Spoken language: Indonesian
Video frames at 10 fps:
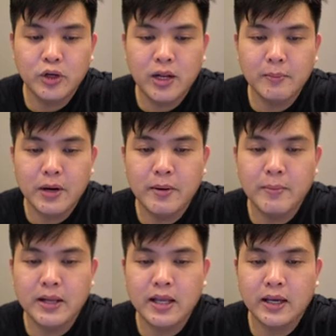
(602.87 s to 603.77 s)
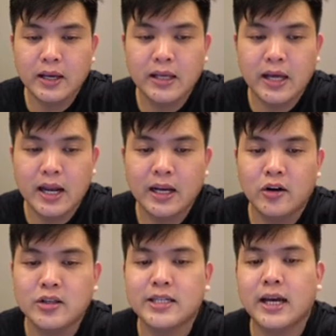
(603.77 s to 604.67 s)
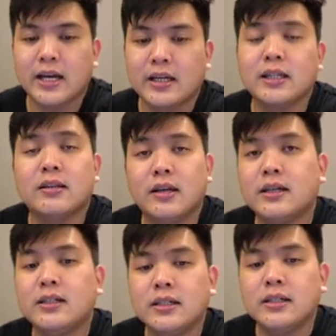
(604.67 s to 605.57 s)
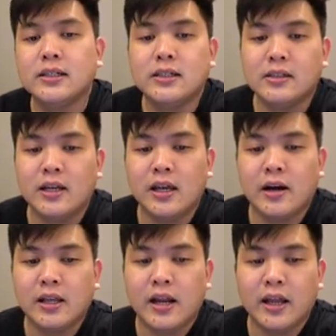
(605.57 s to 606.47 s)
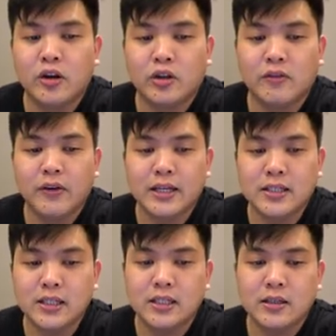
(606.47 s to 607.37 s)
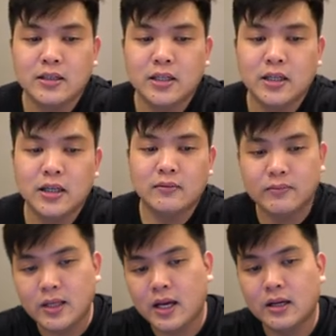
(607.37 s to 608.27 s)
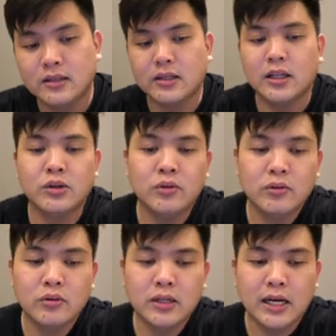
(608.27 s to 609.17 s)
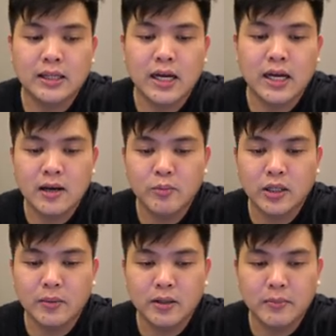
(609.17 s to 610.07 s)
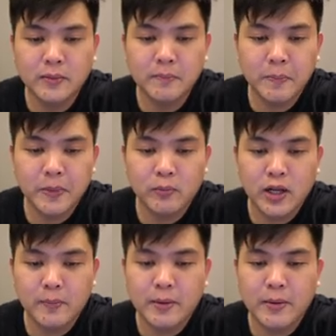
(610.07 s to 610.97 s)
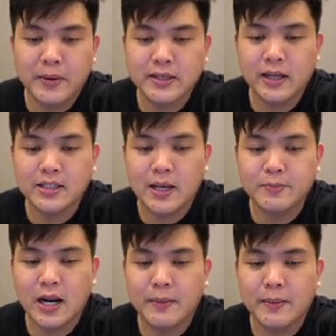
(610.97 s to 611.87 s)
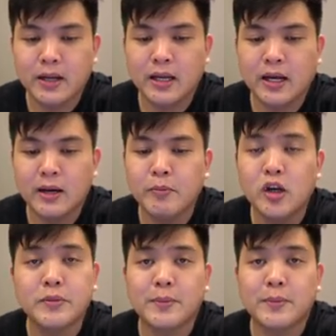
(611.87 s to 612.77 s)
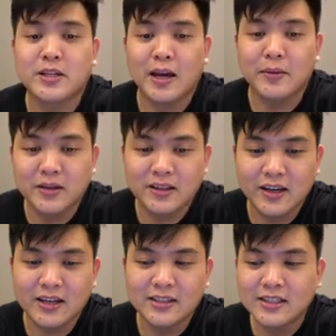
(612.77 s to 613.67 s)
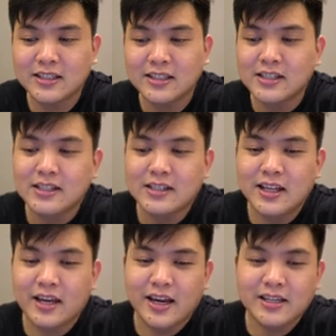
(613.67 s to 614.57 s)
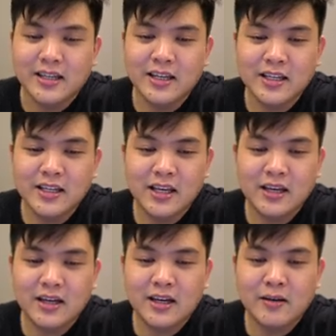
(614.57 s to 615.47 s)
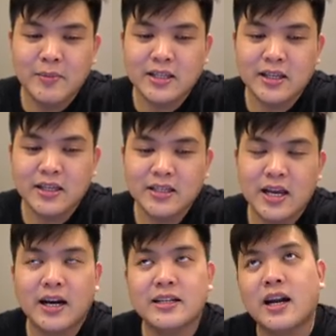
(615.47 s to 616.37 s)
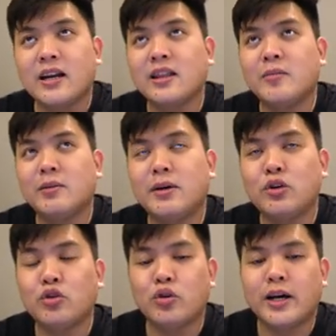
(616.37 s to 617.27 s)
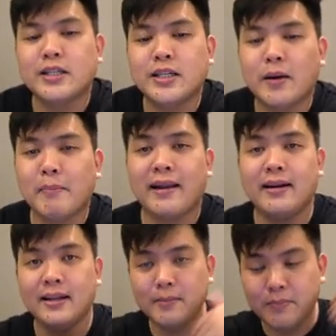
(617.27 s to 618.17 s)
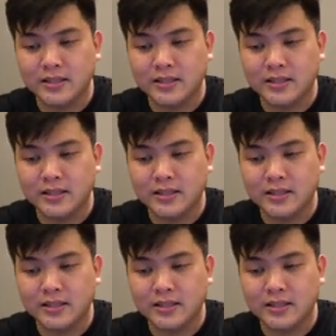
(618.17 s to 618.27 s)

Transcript: kemudian berapa banyak yang nyalain lonceng gitu ya. Jadi yang nyalain notifikasi. Jadi ya itu datanya buat teman-teman. Kemudian berapa persen yang subscribe, mana yang belum subscribe gitu ya. Di case ini sih uh, biasanya saya akan saranin teman-teman untuk ngecek monthly